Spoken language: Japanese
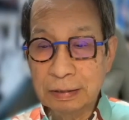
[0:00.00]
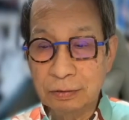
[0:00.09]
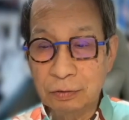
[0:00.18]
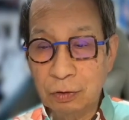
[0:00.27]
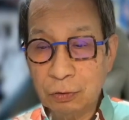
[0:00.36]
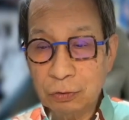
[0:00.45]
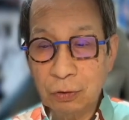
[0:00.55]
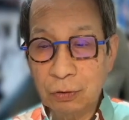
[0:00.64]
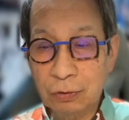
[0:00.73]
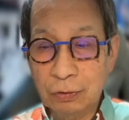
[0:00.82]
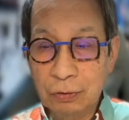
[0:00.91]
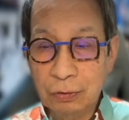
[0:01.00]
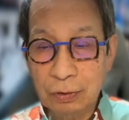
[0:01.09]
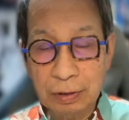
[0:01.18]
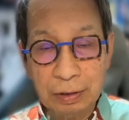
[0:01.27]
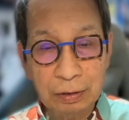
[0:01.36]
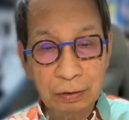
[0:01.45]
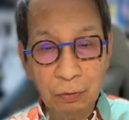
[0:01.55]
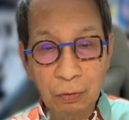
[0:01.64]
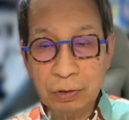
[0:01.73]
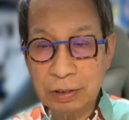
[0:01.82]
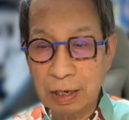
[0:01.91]
どれほど、えー、大
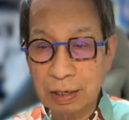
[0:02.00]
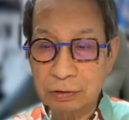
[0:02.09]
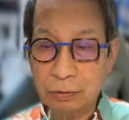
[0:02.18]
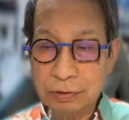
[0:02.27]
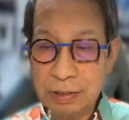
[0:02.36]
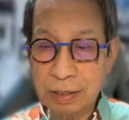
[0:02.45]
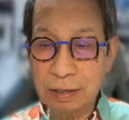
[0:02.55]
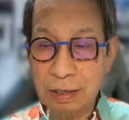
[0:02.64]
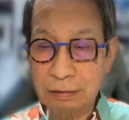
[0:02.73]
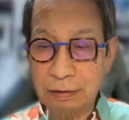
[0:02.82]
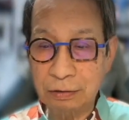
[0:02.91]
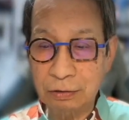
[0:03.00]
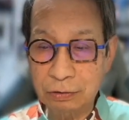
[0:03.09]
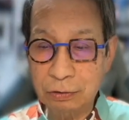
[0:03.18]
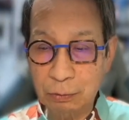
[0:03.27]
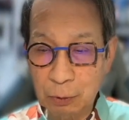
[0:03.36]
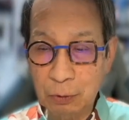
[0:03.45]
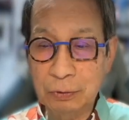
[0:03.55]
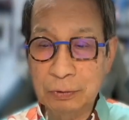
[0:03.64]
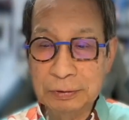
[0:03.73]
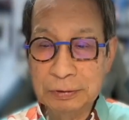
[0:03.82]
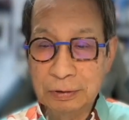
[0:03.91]
きな存在であるかというのも、
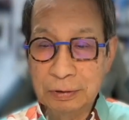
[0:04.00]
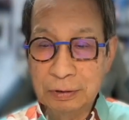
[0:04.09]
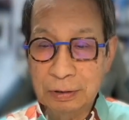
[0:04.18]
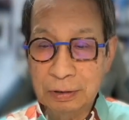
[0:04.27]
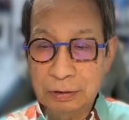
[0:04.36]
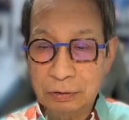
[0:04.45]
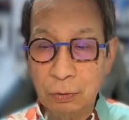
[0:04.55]
当